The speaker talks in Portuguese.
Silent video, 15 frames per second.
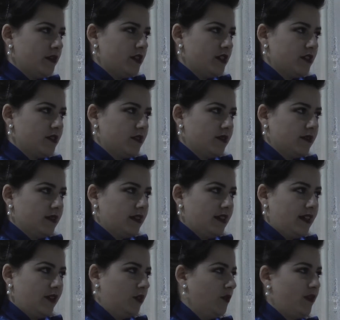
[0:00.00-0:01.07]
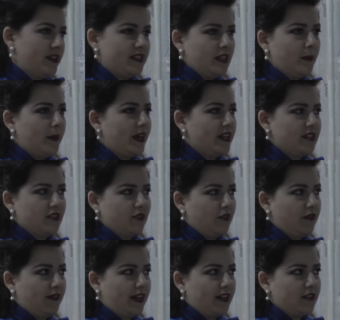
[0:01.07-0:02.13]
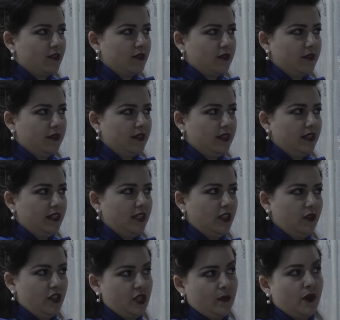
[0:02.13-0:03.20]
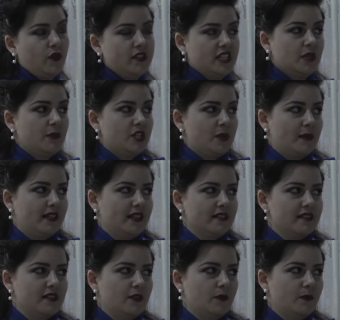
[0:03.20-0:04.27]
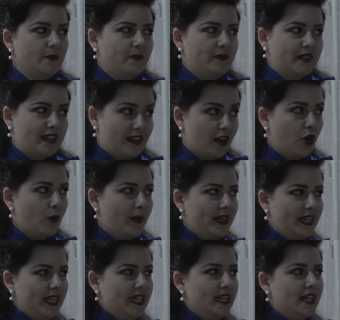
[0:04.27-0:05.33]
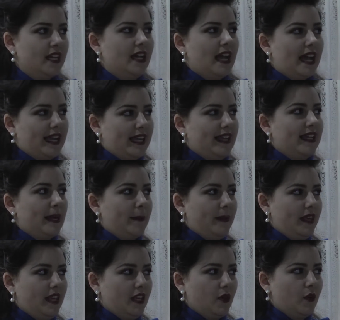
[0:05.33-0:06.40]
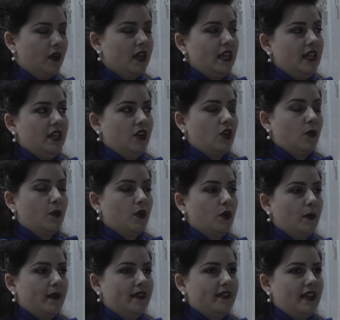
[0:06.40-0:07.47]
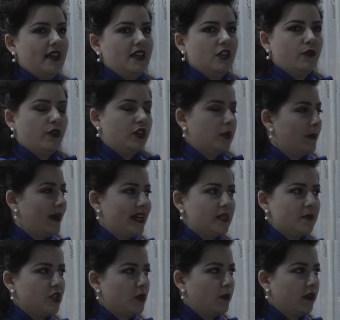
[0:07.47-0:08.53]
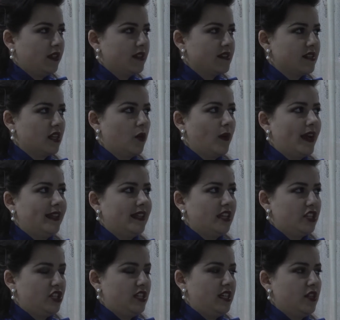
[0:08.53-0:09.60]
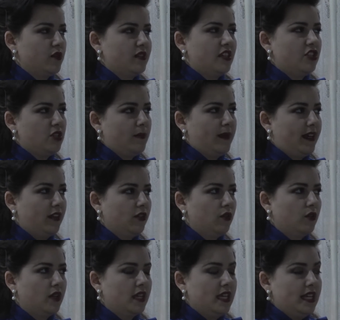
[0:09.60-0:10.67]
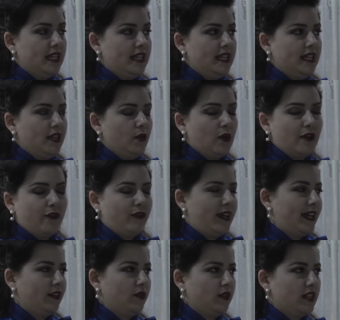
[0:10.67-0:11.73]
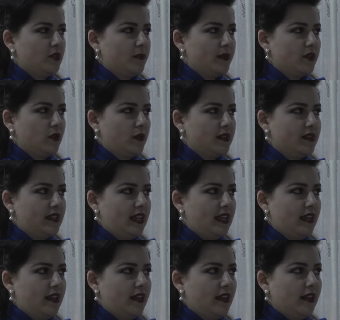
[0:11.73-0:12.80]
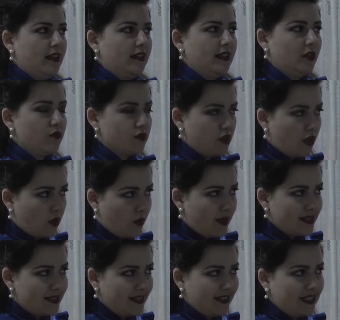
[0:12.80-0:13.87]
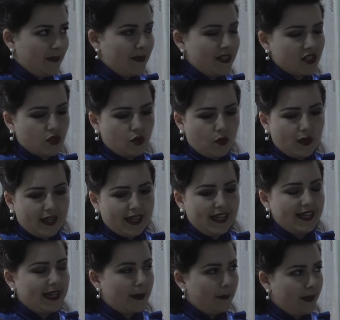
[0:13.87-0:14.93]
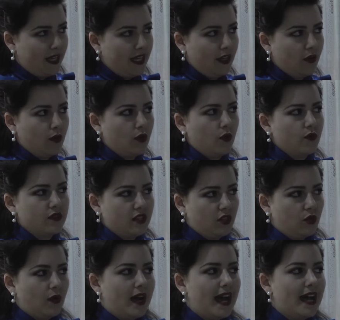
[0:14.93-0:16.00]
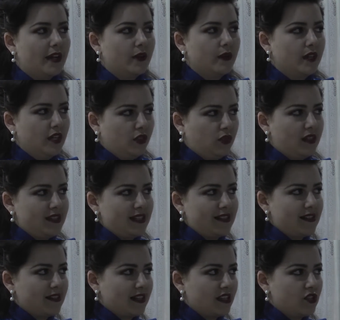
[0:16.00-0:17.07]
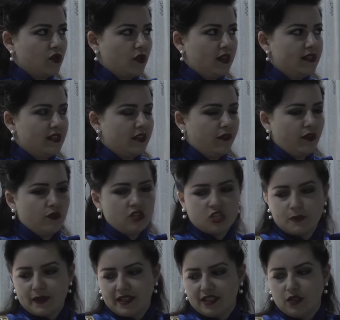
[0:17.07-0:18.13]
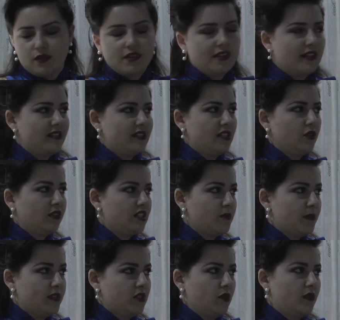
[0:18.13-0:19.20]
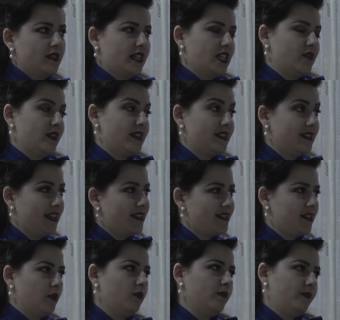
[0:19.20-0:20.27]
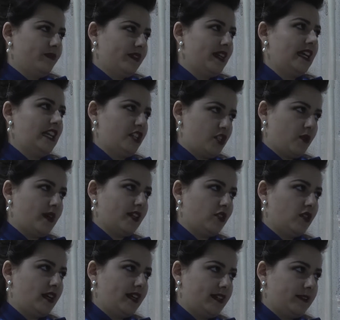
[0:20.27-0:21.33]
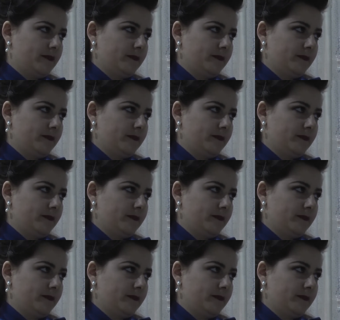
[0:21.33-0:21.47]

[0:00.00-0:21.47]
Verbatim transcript: disso. Eu não fazia parte desse universo. E hoje é uma coisa que me chama atenção, a romaria, aquele caminho, e como eu comentei, que foi o que mais me chamou atenção, a energia, o sentimento e o afeto que as pessoas têm, não só com a santa, mas com aquele caminho, com o santuário, todas essas questões que vão despertando o interesse de outras pessoas que às vezes nem são da religião católica.